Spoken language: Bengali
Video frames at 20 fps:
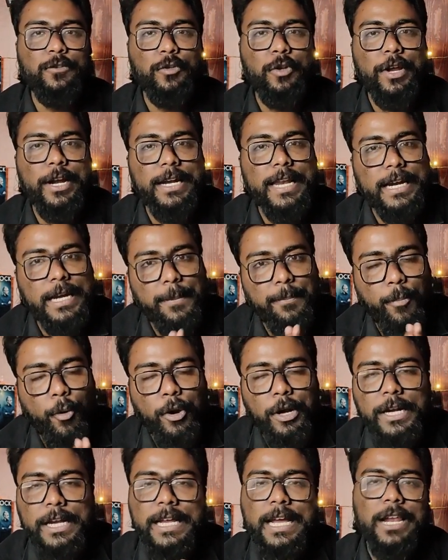কিছু নয় এটা একটা
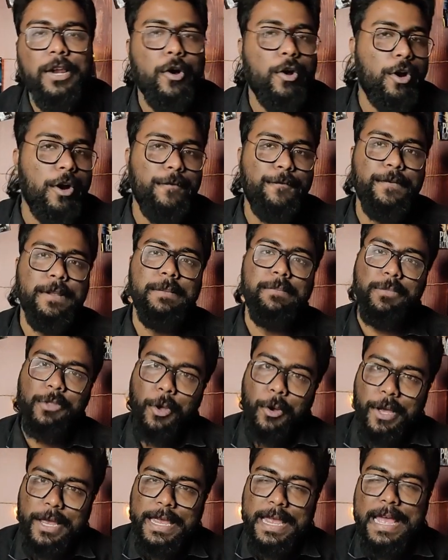পলিটিক্যাল হরর ফিল্ম
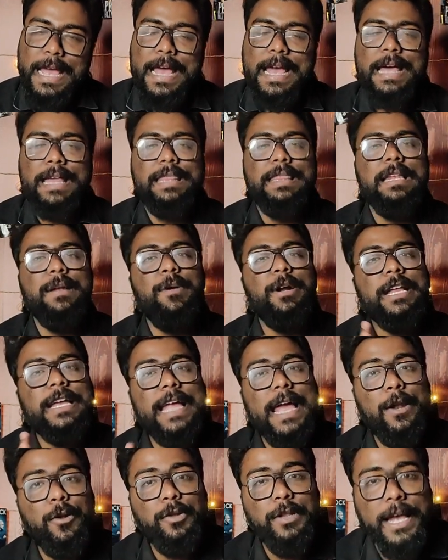নয় সিনেমাটা
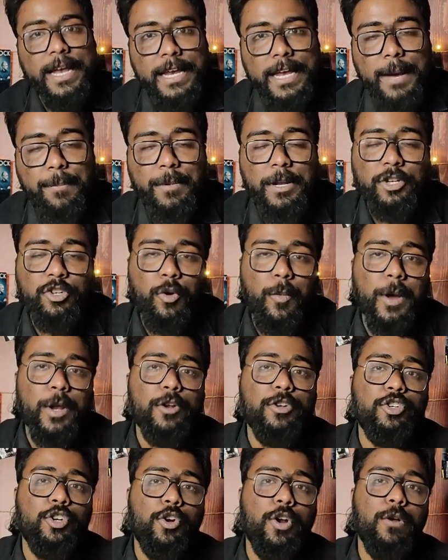কেন দেখে আপনার সময়
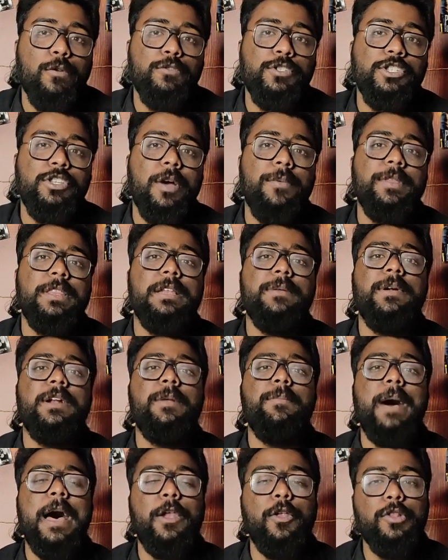নষ্ট করা উচিত হবে
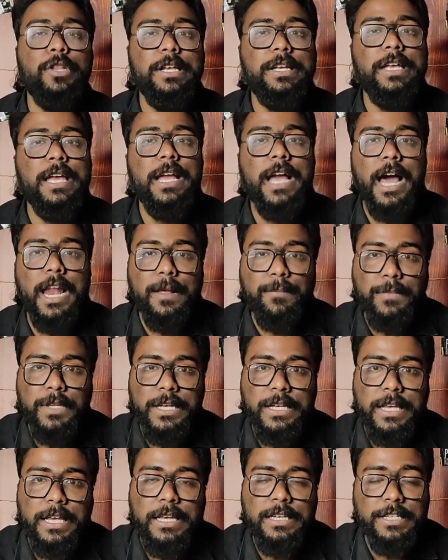সিনেমাটা ভালো দিক কি খারাপ
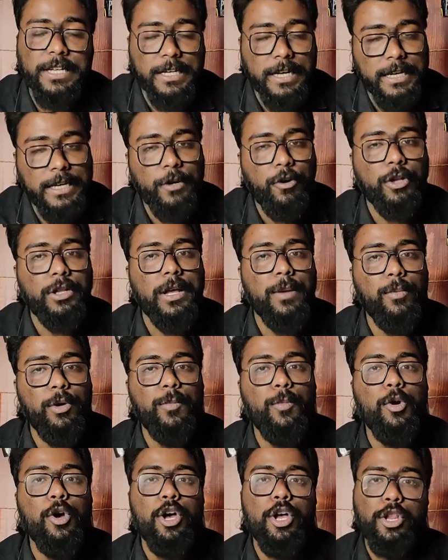দিক কি সেটা নিয়ে কথা
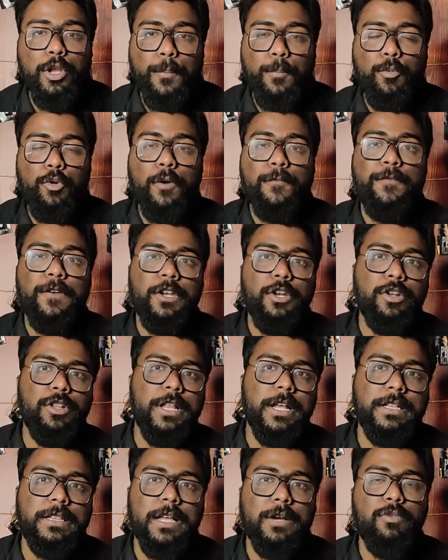বলবো তো পুরো ভিডিও
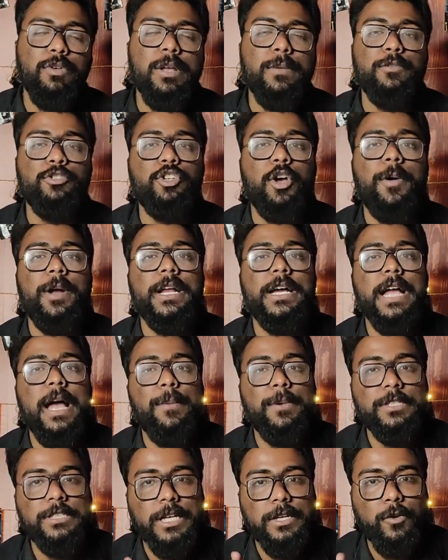দেখতে থাকুন এবং সবার আগে
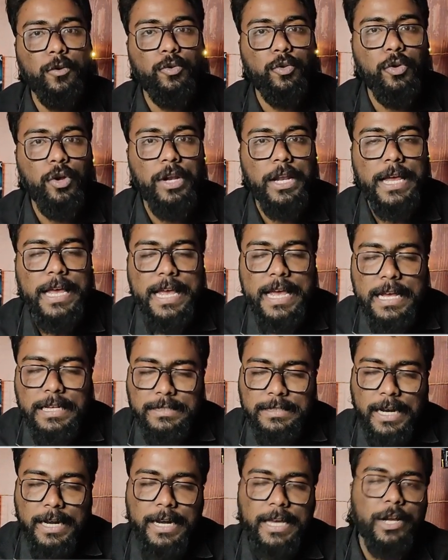আমার চ্যানেল নতুন হলে
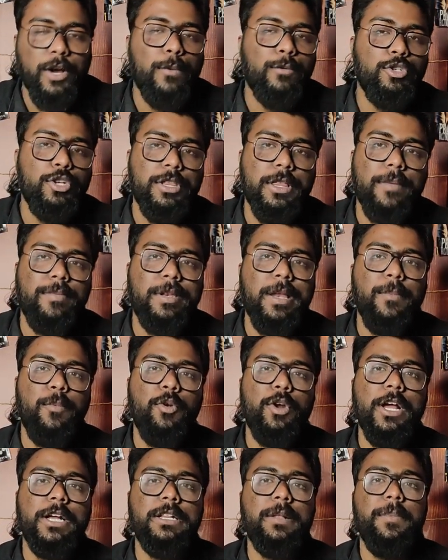চ্যানেলটাকে অবশ্যই সাবস্ক্রাইব
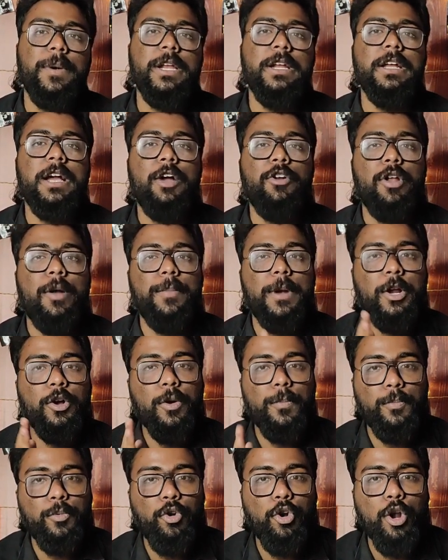করে রাখতে পারেন কারণ আমরা
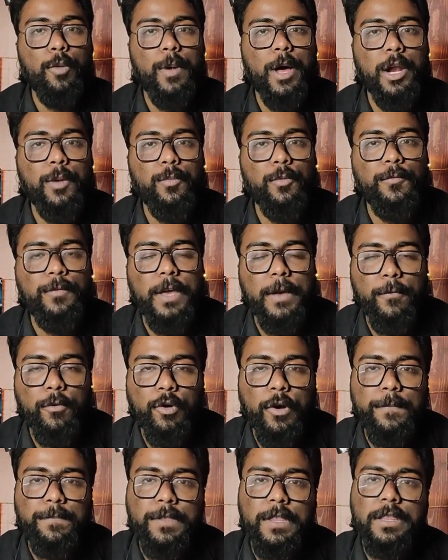এরকম পুরনো ভালো মুভি এবং
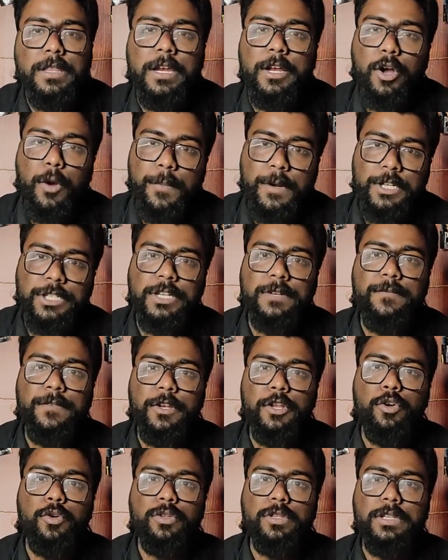ওয়েব সিরিজের রেকমেন্ডেশন
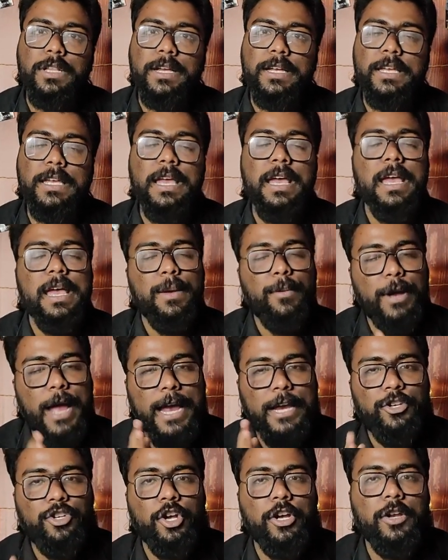ভিডিও করতে থাকি এবং
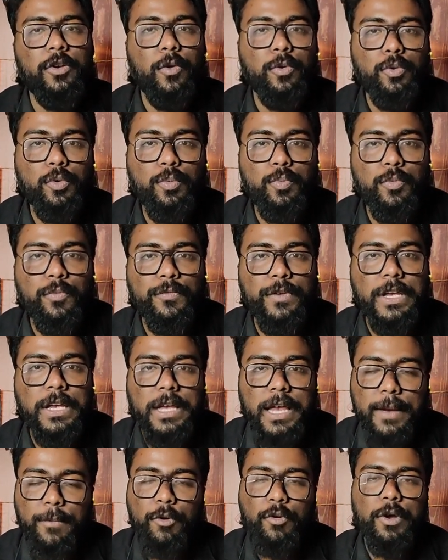একই সঙ্গে নতুন মুভি
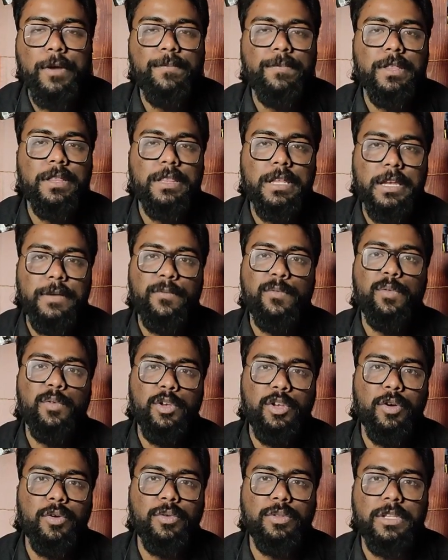এবং ওয়েব সিরিজের রিভিউ
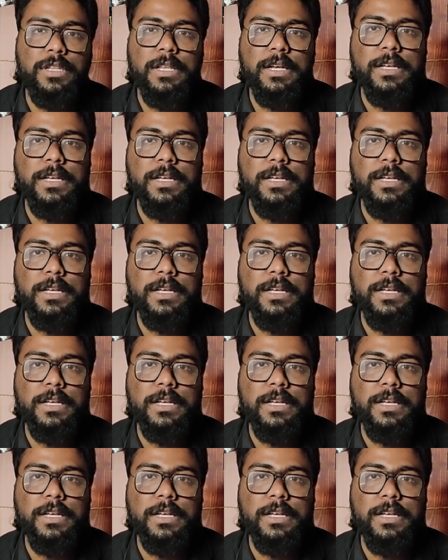ভিডিও করতে